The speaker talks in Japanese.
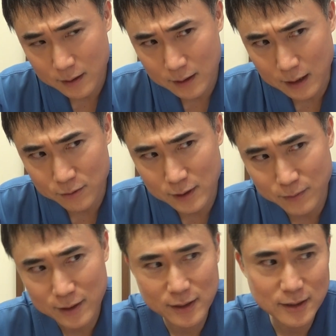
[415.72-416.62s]
顔と名
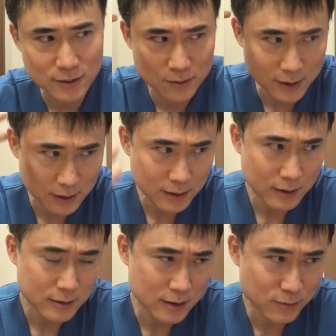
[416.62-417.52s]
前出してる人はね
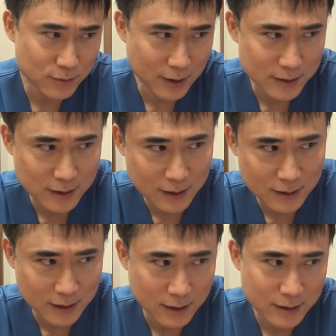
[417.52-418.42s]
自分の発言
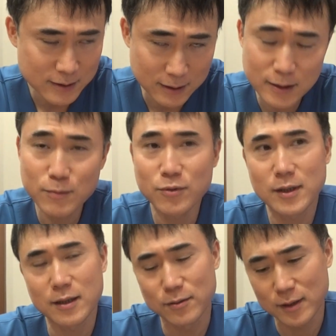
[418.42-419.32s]
にね責任持
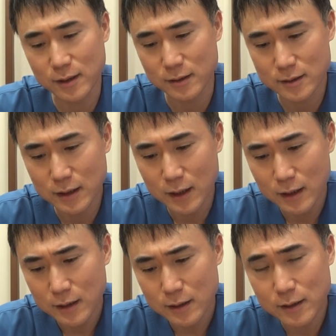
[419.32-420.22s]
たないといけないんです
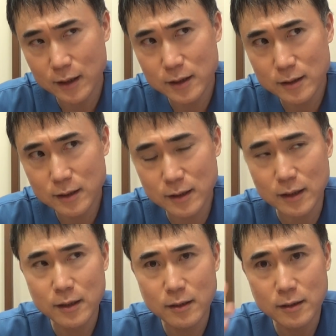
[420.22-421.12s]
で仮
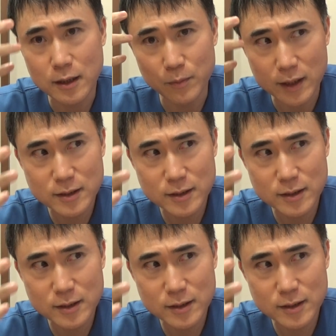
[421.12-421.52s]
に何か間